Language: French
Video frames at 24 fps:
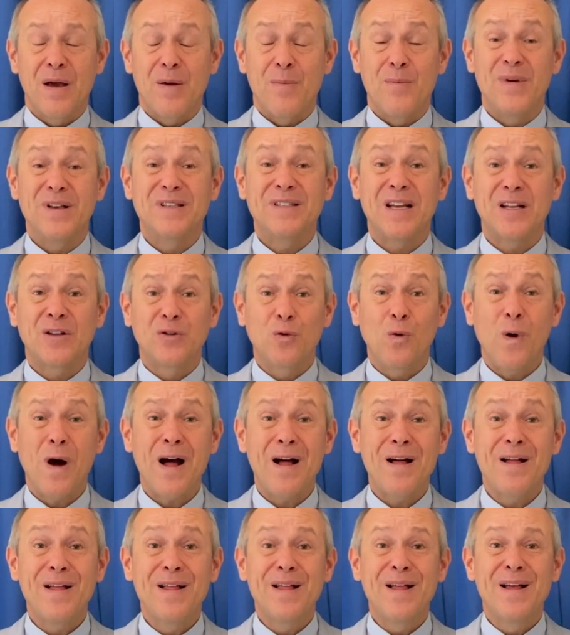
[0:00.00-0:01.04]
Mais c'est
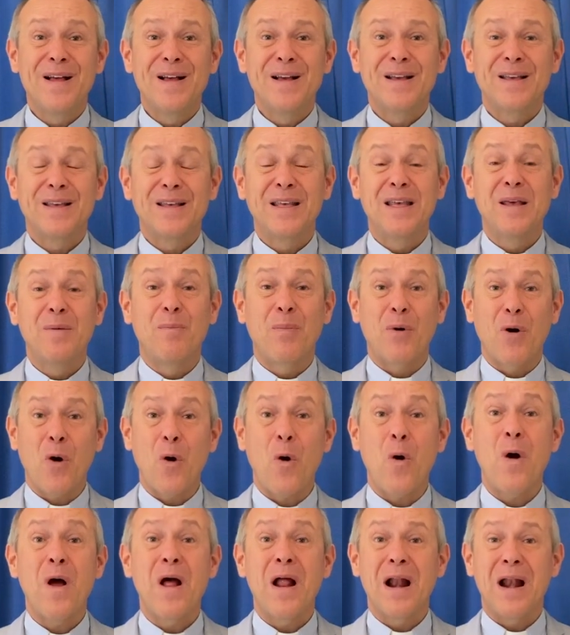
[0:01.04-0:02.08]
toi qui
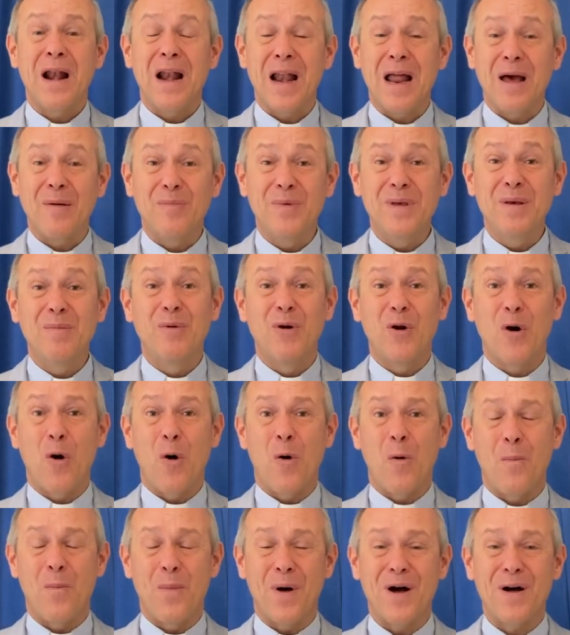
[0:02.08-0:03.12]
prends la Bible
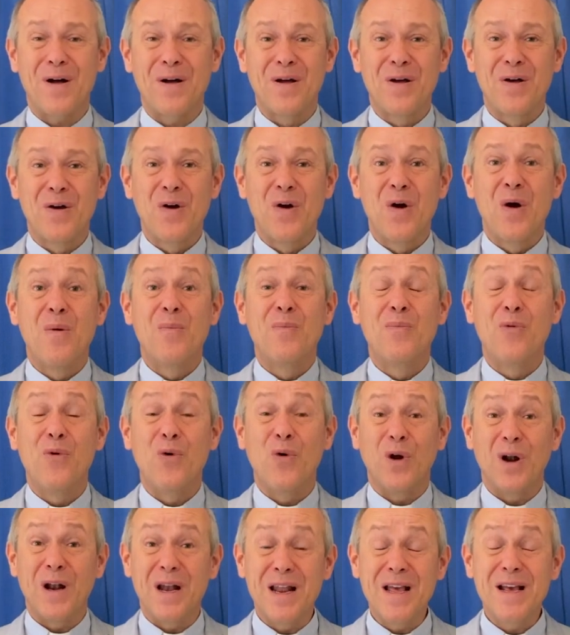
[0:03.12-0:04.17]
en main
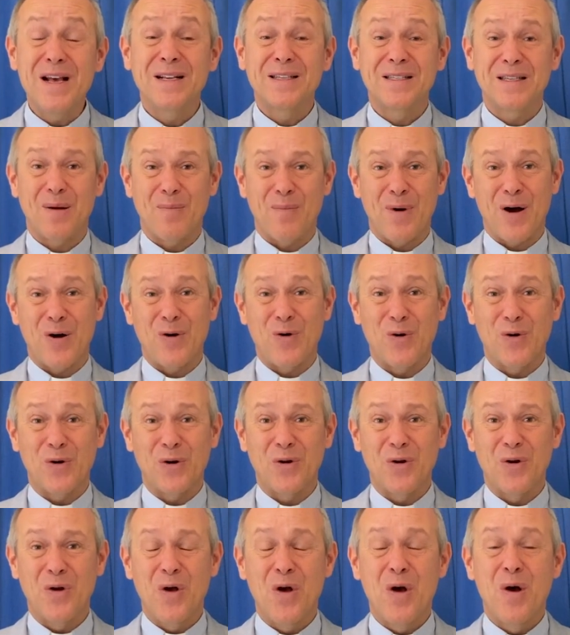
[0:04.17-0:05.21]
pour lire sa parole,
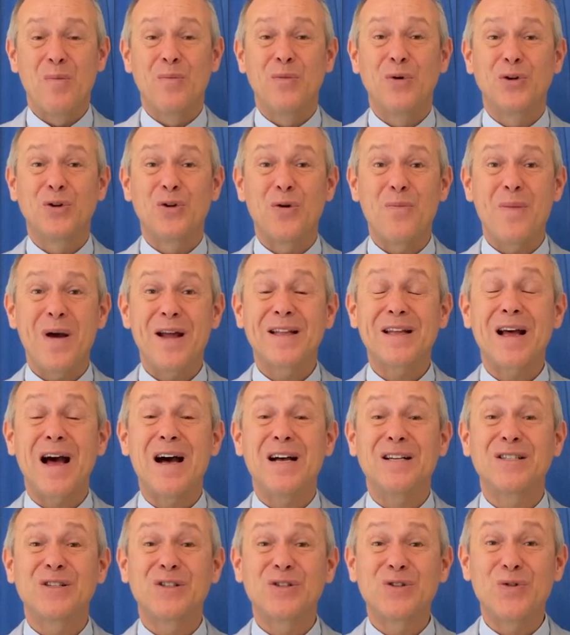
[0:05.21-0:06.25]
pour te mettre
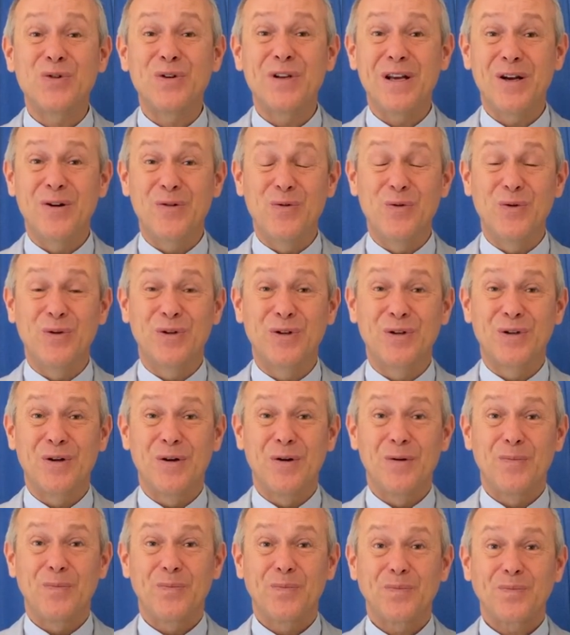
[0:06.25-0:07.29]
à son écoute,
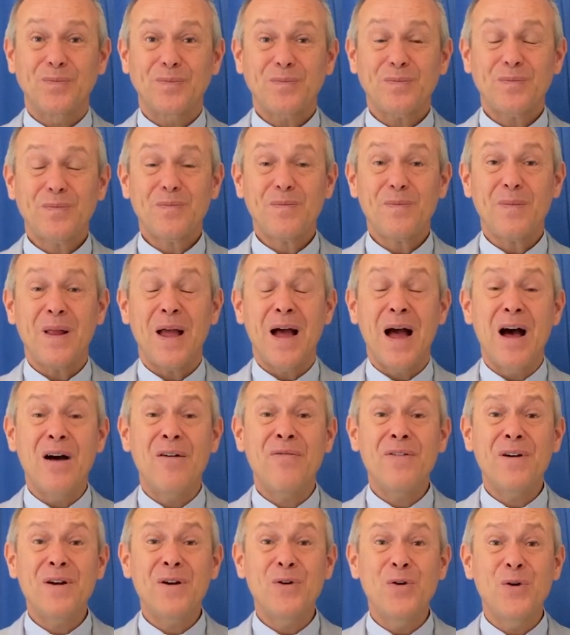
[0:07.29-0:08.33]

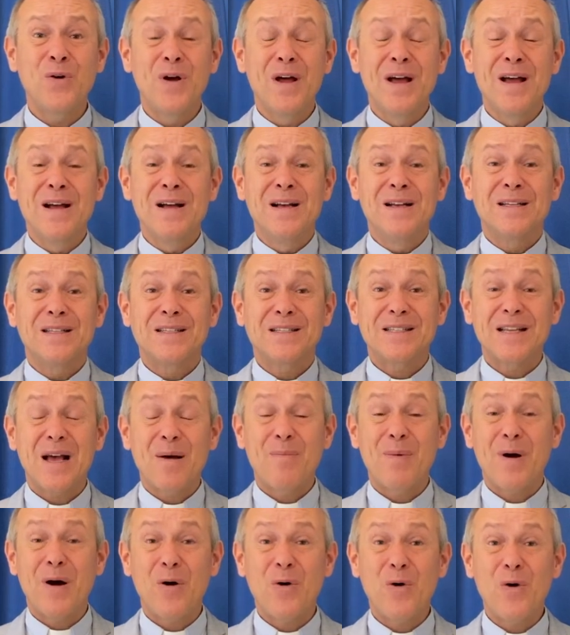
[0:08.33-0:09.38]
afin que sa
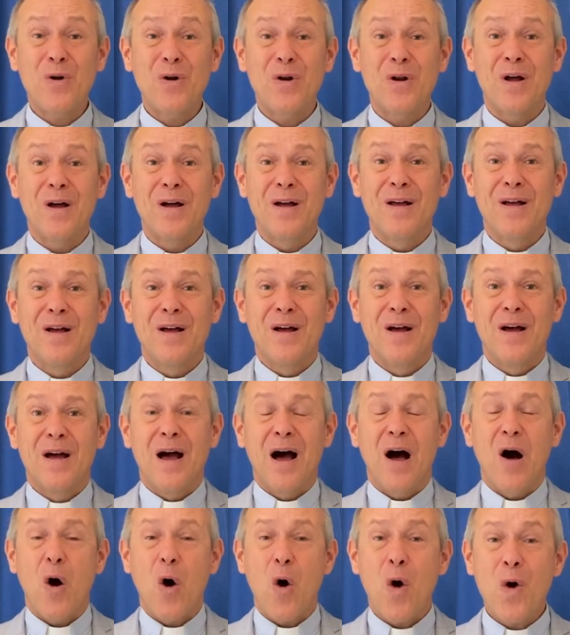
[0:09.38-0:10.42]
parole
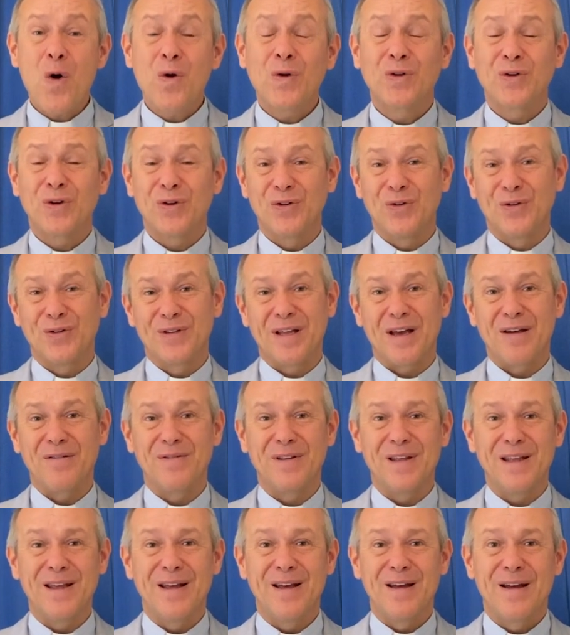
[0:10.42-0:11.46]
entre dans ta
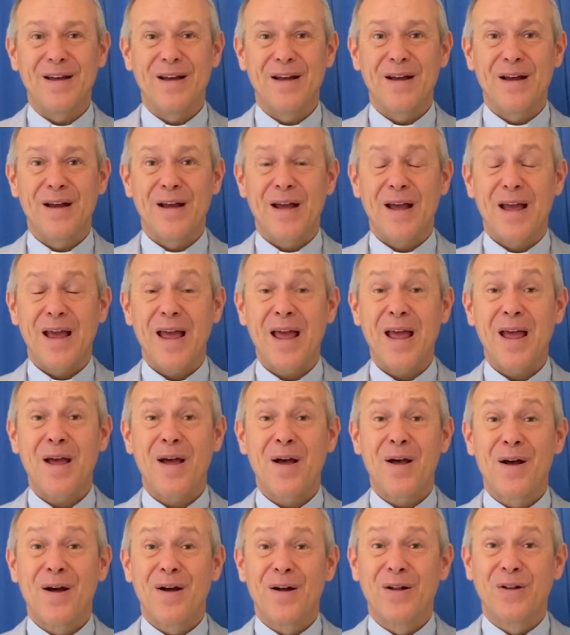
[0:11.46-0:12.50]
vie
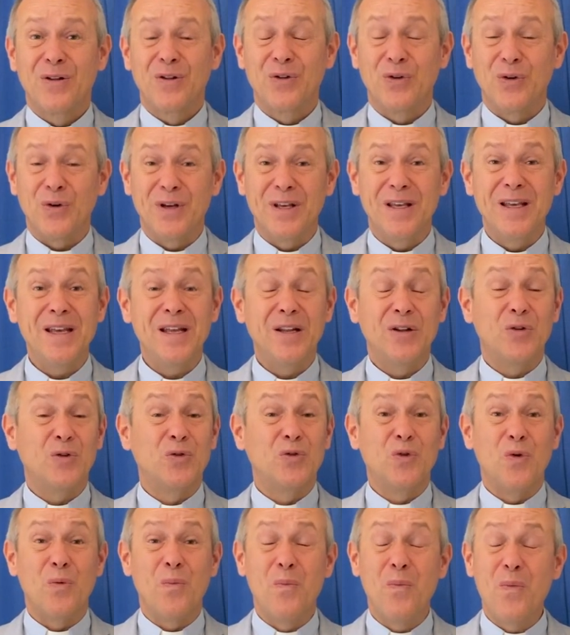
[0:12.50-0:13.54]
et te guide,
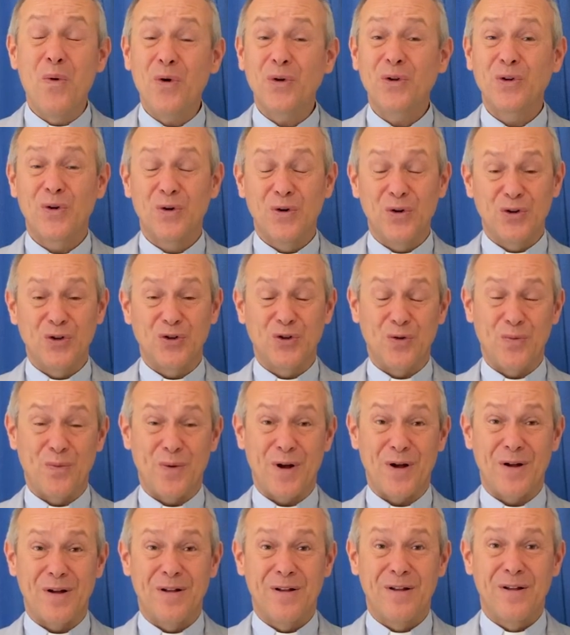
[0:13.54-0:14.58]
te montre le
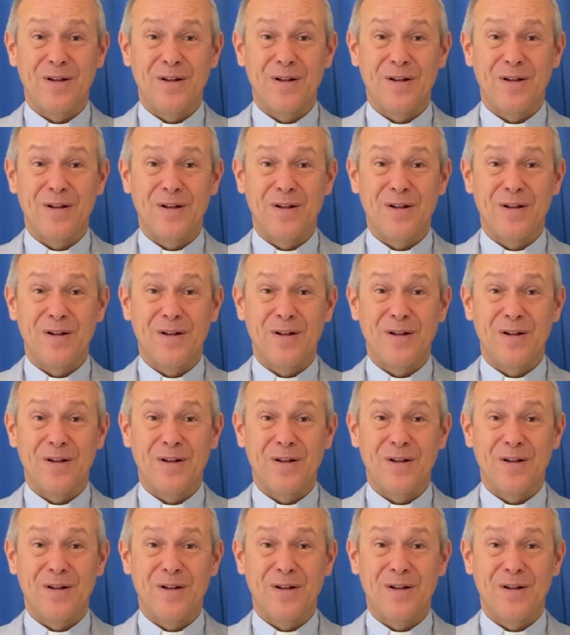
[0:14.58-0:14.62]
chemin.